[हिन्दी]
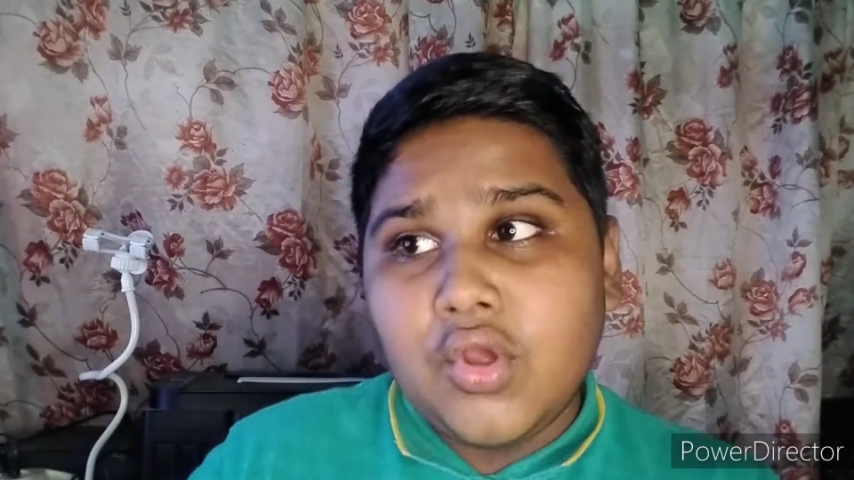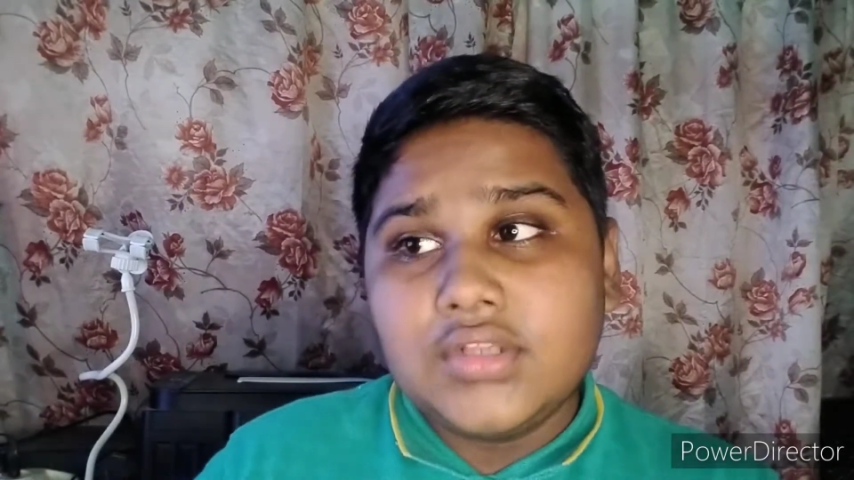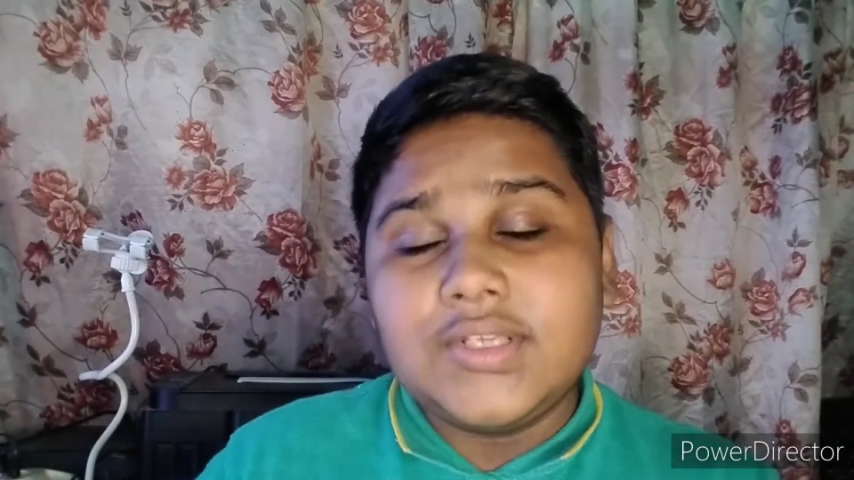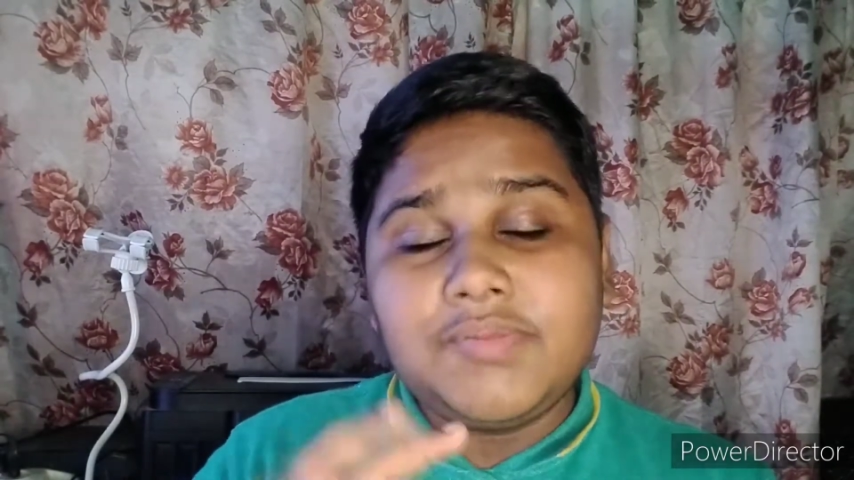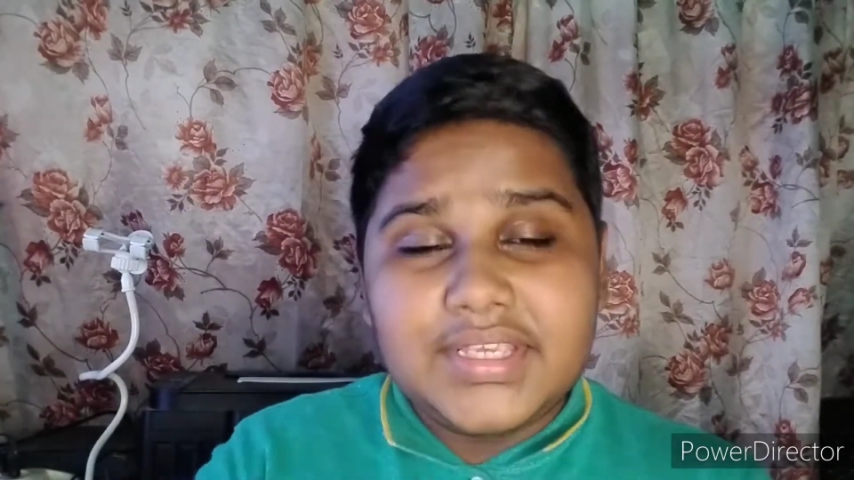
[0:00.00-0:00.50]

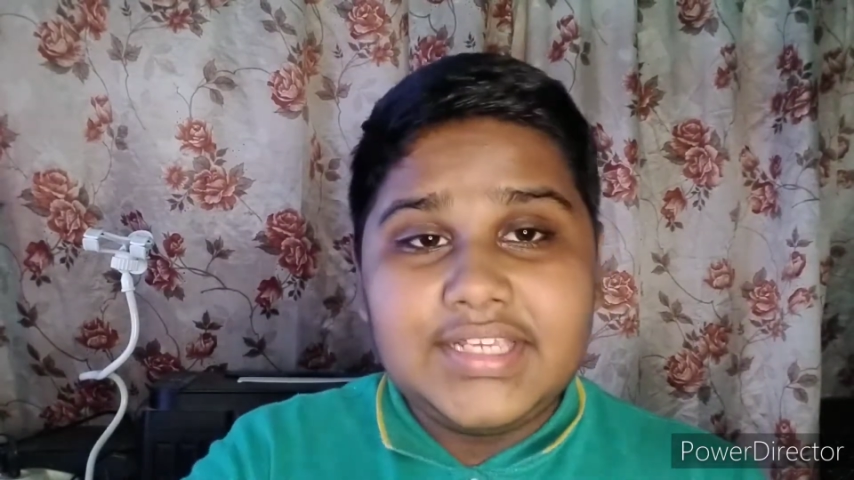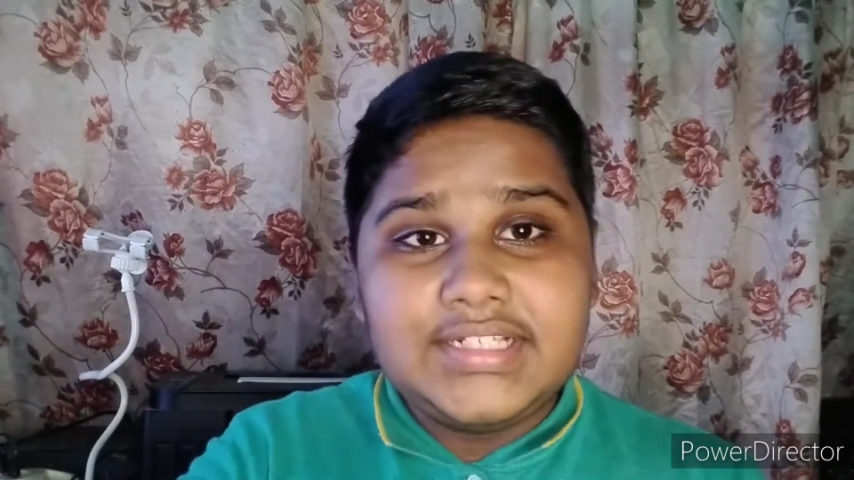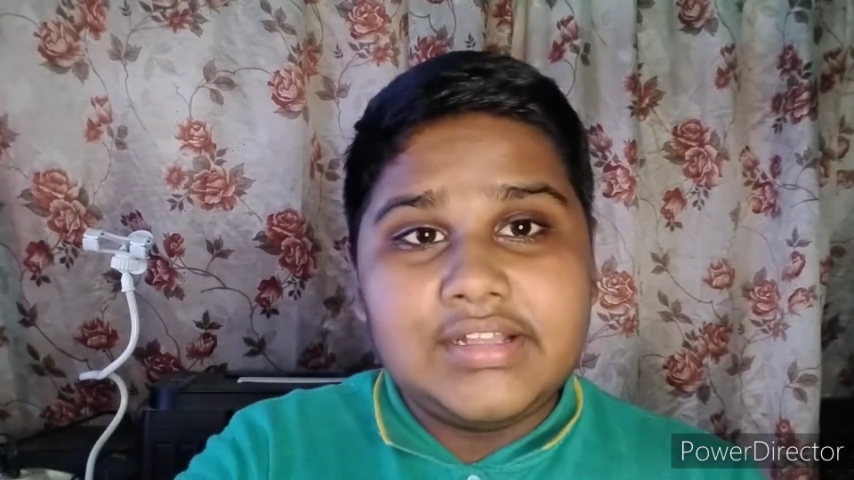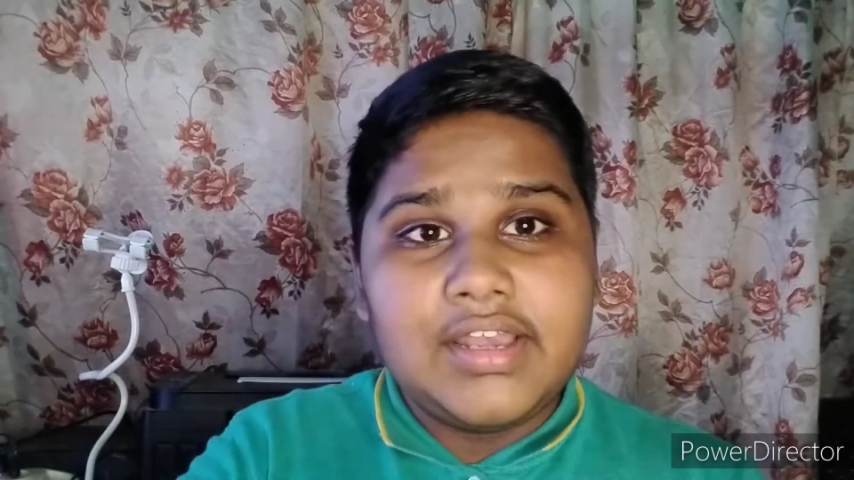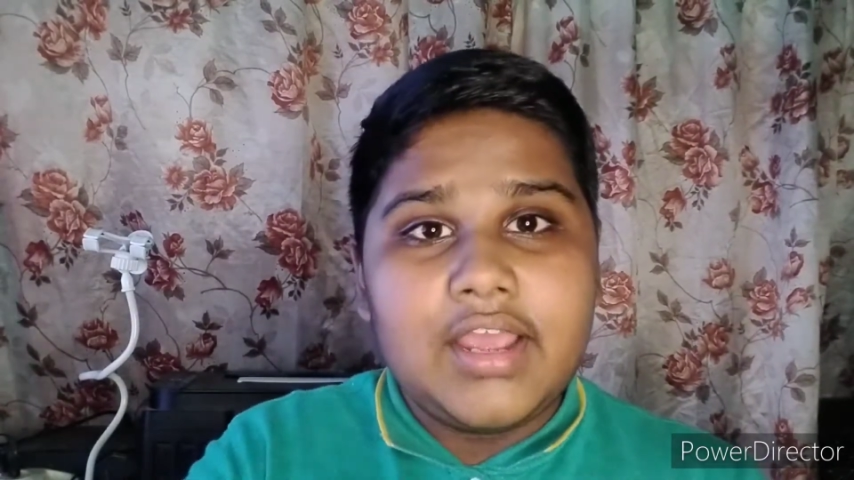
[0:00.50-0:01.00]
और सबसे
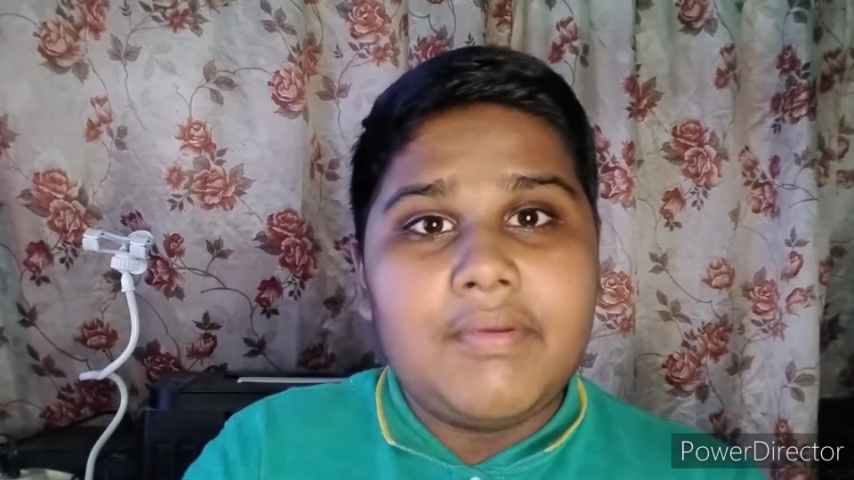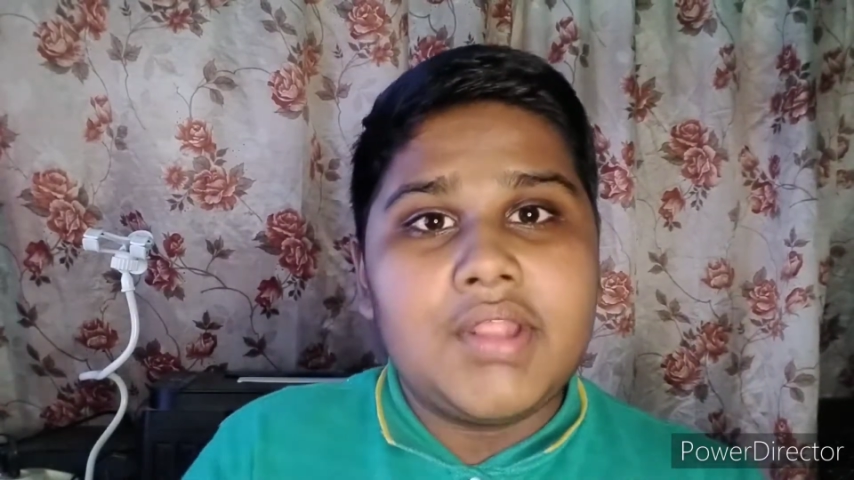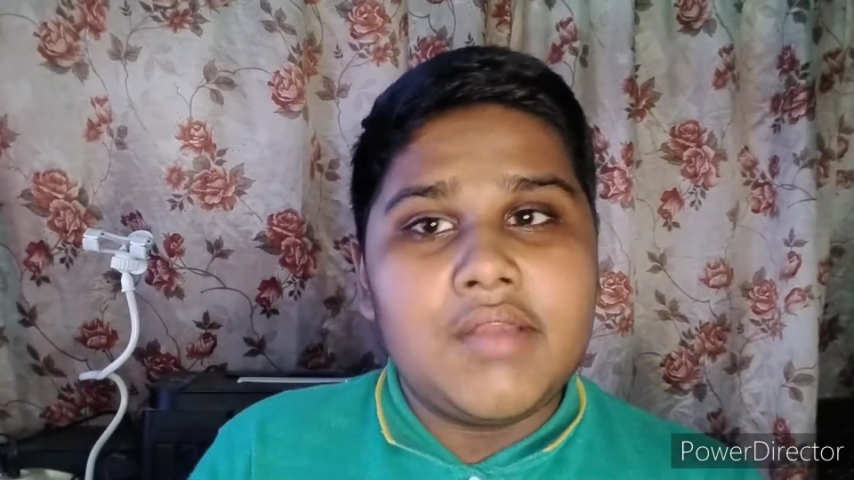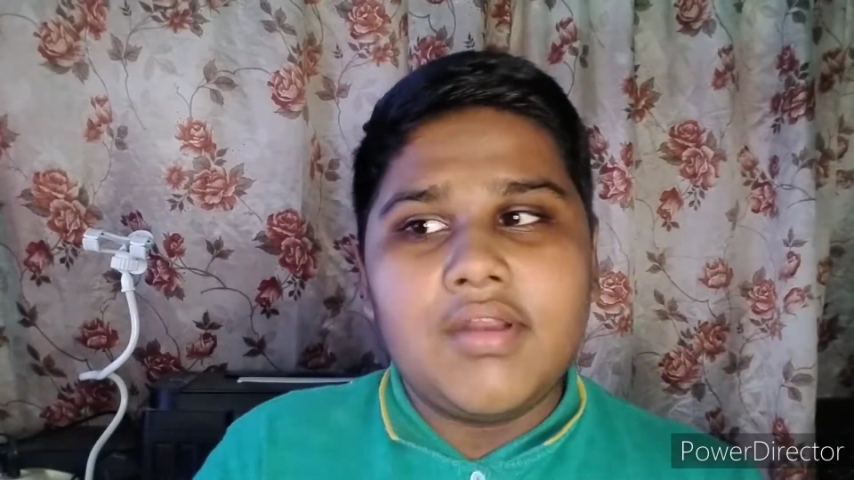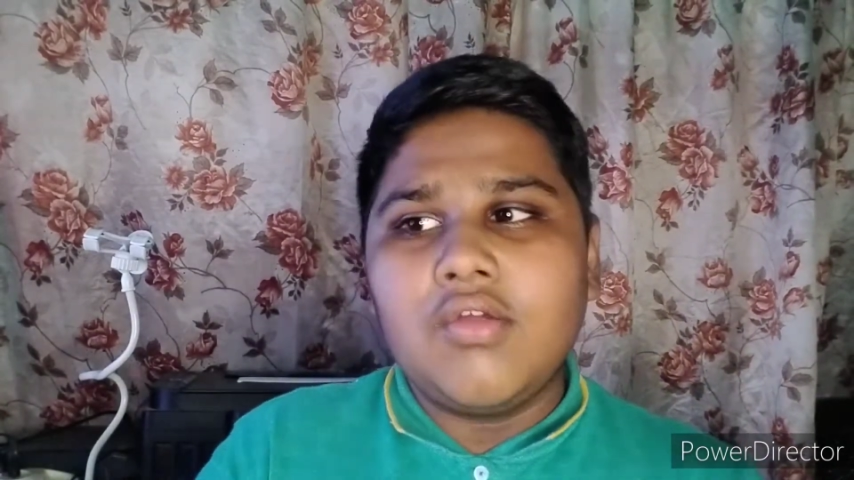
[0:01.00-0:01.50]
इजी तरीका बताने